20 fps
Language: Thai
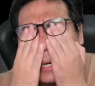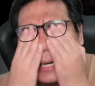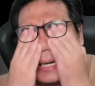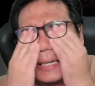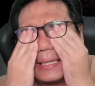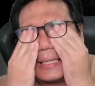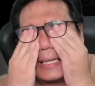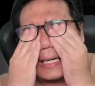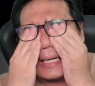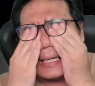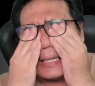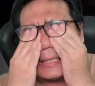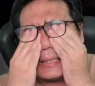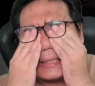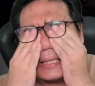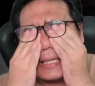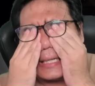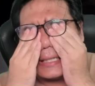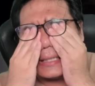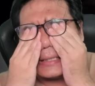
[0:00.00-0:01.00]
นเกิน
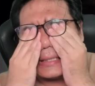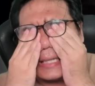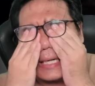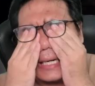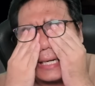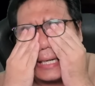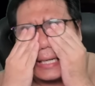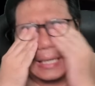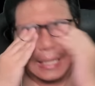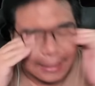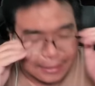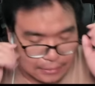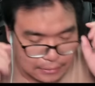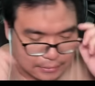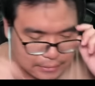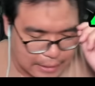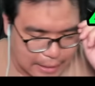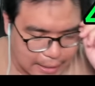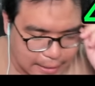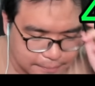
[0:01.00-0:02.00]
เกินเกิน
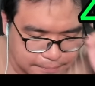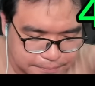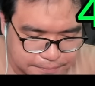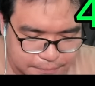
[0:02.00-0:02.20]
นะครับ